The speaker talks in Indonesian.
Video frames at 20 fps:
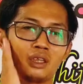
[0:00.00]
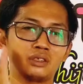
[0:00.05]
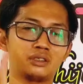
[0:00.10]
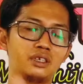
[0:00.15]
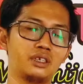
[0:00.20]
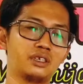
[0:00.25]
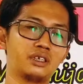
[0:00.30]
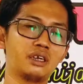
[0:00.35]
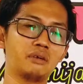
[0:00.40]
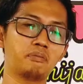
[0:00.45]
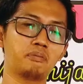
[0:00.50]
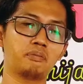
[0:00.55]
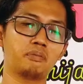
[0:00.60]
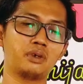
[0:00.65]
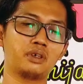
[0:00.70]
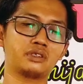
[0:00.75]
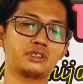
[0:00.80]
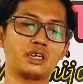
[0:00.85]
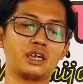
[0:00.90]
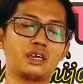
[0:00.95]
sehingga
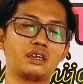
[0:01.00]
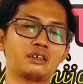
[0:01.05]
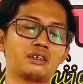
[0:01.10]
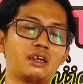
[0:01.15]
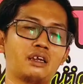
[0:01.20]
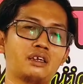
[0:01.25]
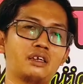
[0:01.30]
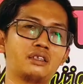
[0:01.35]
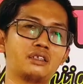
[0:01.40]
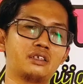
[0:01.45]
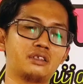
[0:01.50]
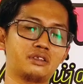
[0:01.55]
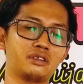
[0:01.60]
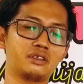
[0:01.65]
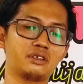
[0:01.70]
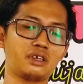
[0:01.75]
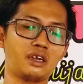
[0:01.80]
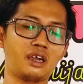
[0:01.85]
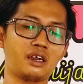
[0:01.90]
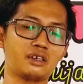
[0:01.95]
eh, jangan kaget
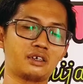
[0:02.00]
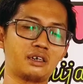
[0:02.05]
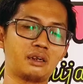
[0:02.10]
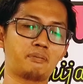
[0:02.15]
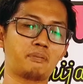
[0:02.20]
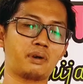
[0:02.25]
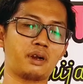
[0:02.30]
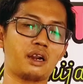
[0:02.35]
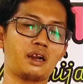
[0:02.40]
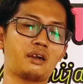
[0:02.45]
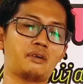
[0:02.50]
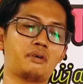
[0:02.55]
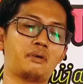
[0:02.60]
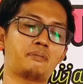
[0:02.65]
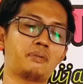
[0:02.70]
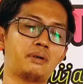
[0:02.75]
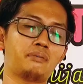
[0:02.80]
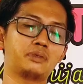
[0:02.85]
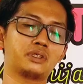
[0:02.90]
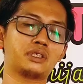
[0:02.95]
ketika ada penanam
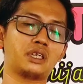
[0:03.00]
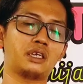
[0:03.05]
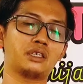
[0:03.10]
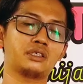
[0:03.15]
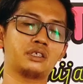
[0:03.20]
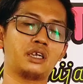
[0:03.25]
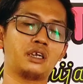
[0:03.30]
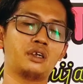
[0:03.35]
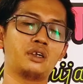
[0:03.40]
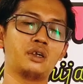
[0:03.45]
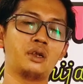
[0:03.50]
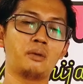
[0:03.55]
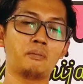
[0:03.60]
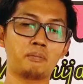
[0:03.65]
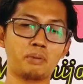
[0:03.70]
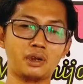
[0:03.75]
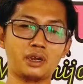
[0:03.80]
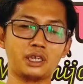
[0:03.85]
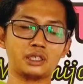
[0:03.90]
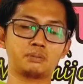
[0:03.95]
apa misalnya
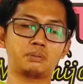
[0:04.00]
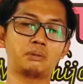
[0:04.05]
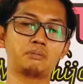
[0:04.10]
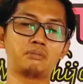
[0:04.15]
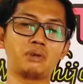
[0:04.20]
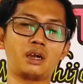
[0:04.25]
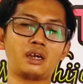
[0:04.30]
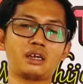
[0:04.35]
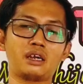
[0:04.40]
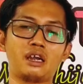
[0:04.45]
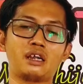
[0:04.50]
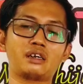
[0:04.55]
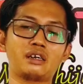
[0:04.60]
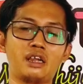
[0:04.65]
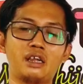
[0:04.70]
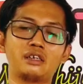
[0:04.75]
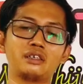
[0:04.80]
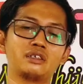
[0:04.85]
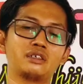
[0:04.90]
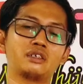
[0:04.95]
bekas
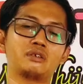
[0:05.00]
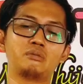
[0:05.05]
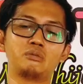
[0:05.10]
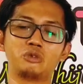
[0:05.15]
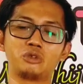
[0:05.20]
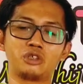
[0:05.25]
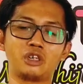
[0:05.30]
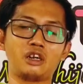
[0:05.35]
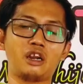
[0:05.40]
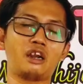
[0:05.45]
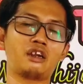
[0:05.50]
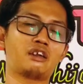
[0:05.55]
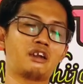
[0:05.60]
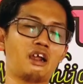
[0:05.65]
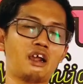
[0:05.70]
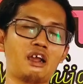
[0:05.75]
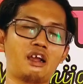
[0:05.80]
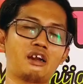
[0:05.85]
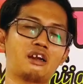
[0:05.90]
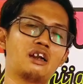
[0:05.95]
pembakaran kemudian
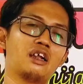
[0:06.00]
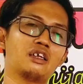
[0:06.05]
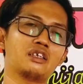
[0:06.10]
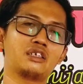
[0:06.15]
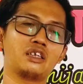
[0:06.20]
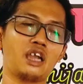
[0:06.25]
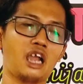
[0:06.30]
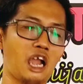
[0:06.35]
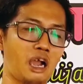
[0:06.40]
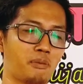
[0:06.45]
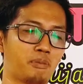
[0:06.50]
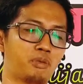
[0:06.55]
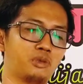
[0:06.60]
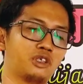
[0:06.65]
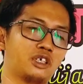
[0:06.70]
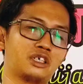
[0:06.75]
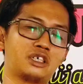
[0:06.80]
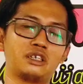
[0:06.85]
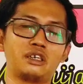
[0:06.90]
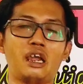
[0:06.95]
ada arangnya
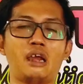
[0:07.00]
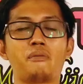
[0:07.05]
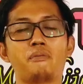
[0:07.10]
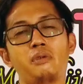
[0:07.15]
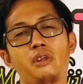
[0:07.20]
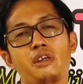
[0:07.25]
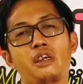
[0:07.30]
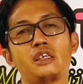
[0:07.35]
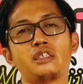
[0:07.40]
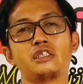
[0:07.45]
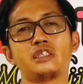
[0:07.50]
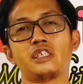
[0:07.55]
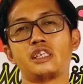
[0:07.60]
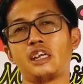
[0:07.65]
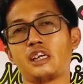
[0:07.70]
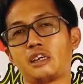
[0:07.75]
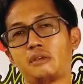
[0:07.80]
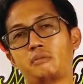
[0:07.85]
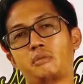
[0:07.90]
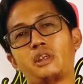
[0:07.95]
abunya
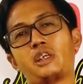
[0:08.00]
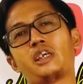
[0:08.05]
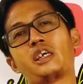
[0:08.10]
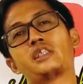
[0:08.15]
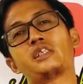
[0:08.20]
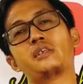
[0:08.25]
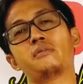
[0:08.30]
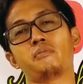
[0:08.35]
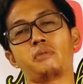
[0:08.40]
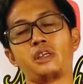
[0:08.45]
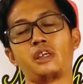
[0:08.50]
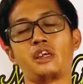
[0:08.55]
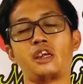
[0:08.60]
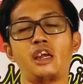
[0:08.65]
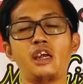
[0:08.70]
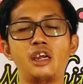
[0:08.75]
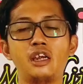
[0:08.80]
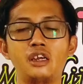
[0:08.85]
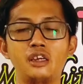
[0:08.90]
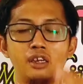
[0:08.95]
diaplikasikan akan meningkatkan
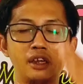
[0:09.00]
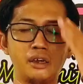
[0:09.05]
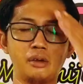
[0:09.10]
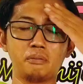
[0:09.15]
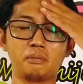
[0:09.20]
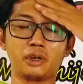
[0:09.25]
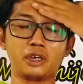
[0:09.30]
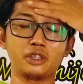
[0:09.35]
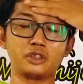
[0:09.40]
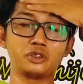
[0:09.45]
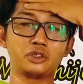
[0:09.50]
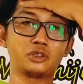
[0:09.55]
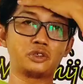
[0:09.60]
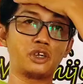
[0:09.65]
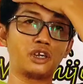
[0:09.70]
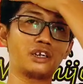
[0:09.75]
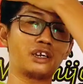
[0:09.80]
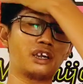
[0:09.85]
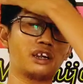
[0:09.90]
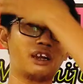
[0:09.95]
pH begitu
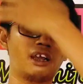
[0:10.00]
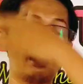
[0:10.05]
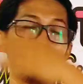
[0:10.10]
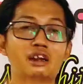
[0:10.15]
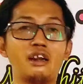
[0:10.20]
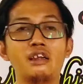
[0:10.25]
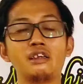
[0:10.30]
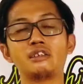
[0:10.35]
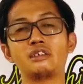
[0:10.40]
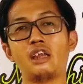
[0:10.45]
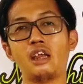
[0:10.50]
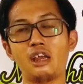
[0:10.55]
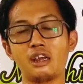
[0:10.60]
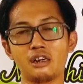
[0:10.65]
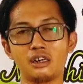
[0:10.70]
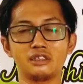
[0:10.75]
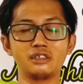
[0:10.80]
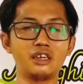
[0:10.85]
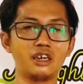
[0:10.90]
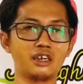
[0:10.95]
juga dengan arangnya
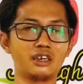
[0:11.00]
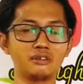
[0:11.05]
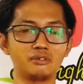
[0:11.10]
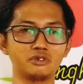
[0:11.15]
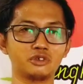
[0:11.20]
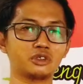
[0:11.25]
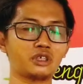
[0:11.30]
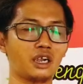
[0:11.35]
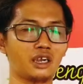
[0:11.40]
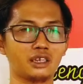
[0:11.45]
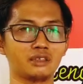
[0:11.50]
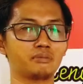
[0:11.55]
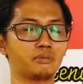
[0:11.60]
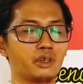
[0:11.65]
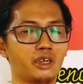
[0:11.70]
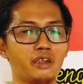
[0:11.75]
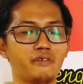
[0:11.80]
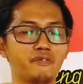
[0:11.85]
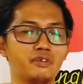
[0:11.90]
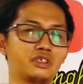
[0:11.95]
arangnya akan sangat
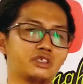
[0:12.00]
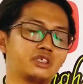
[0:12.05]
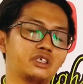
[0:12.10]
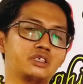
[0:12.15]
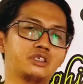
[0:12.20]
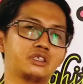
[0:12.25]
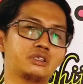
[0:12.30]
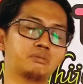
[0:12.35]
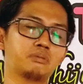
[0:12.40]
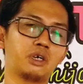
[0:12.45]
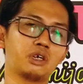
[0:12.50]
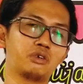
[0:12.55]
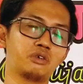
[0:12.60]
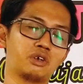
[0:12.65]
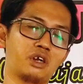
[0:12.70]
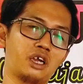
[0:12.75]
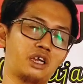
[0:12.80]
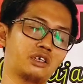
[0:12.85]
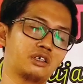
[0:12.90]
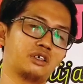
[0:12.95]
mengefisiensi
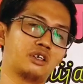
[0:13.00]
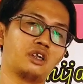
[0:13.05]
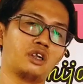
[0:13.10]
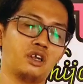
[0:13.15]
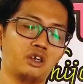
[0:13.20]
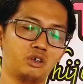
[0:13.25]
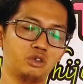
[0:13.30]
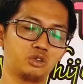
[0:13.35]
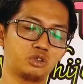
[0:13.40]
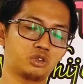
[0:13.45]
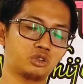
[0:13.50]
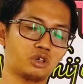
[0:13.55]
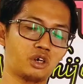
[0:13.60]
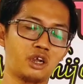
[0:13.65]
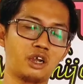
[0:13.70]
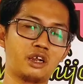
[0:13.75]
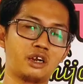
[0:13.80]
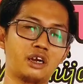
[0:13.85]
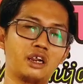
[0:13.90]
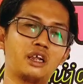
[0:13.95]
penggunaan unsur
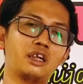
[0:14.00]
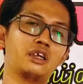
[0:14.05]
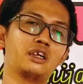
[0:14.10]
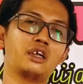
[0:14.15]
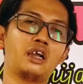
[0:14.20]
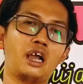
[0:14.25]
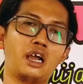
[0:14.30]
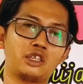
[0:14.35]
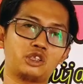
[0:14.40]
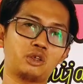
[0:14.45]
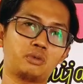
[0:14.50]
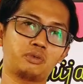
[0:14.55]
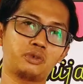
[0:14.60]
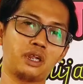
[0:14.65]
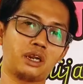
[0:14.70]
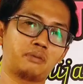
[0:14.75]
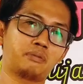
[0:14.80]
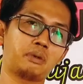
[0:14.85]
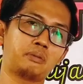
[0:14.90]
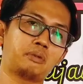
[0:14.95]
hara atau
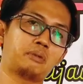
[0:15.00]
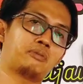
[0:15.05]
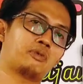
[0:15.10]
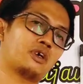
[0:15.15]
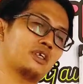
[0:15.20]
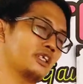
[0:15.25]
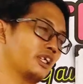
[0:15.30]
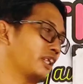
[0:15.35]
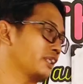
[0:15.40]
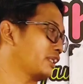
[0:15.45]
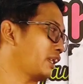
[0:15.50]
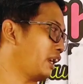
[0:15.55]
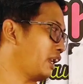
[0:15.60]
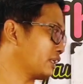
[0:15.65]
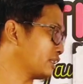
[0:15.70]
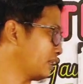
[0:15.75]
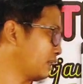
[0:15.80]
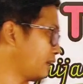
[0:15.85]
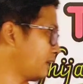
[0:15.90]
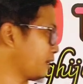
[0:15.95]
dari pemupukan yang kita
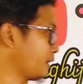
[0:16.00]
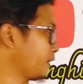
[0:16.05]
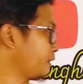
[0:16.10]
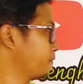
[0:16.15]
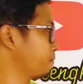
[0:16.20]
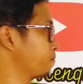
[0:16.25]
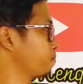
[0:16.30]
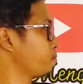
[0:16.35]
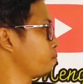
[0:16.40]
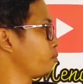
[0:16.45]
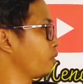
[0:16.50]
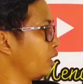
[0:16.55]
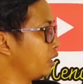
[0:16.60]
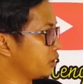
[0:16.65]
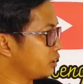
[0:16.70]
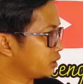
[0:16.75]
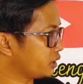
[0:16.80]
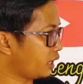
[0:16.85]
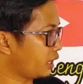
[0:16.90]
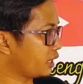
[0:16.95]
laksanakan
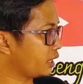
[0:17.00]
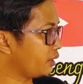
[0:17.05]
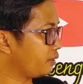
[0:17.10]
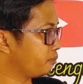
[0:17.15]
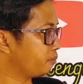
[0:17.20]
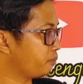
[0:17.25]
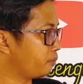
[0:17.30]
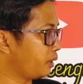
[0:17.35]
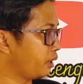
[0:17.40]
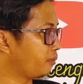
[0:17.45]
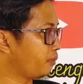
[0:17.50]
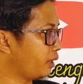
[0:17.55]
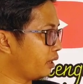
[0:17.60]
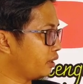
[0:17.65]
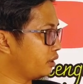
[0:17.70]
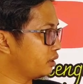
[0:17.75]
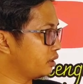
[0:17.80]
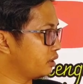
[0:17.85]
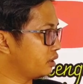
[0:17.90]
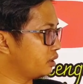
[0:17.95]
secara apa
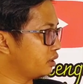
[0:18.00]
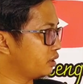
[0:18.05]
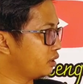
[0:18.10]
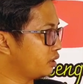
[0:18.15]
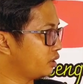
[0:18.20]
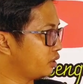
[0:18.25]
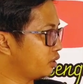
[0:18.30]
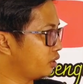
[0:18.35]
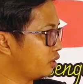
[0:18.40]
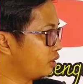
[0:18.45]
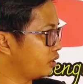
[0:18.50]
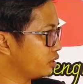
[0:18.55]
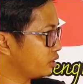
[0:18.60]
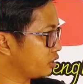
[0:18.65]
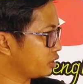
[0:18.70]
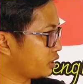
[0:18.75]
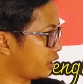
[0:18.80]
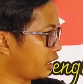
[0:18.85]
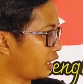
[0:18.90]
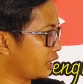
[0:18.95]
eh,
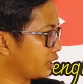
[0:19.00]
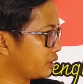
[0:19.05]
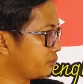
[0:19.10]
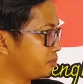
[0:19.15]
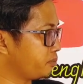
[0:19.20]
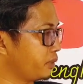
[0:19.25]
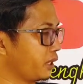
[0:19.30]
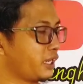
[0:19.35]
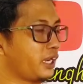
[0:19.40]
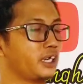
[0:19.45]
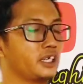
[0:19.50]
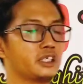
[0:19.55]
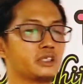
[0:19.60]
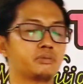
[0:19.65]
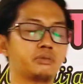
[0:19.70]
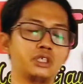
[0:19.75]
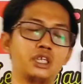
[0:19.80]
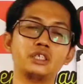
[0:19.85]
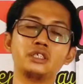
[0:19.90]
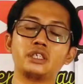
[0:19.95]
secara
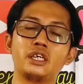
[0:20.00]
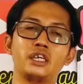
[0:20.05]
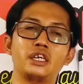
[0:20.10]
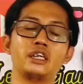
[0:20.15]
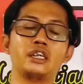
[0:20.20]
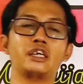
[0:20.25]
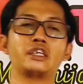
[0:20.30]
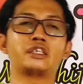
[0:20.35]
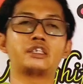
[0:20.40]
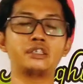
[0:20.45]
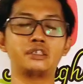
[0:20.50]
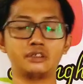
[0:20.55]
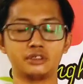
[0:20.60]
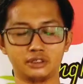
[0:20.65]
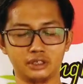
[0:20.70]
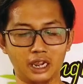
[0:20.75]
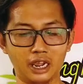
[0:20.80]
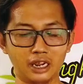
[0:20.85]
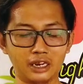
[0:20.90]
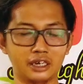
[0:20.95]
mekanismenya sekali lagi
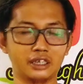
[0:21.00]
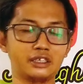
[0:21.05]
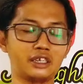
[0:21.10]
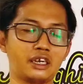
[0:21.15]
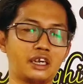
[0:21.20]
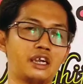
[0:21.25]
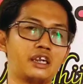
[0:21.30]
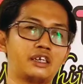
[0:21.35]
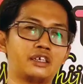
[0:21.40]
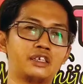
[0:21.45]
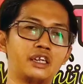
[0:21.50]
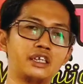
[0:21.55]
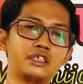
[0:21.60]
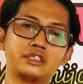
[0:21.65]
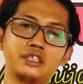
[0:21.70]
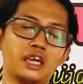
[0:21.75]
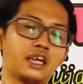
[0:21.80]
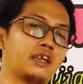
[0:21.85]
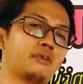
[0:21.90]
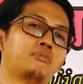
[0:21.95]
arang yang ada
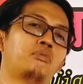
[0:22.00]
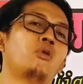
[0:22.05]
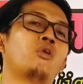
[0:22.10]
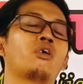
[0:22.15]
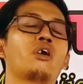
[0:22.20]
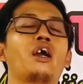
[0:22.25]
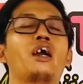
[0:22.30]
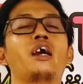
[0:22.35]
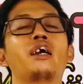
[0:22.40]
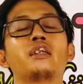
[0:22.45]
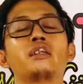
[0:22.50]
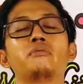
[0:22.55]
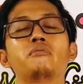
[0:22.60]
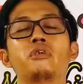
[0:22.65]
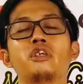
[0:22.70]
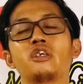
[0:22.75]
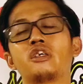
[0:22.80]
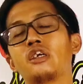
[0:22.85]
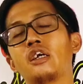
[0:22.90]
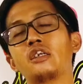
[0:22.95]
jangan bongkahan
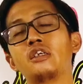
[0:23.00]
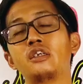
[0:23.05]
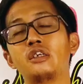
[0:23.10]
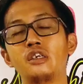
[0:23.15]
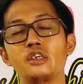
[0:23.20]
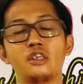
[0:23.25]
diberikan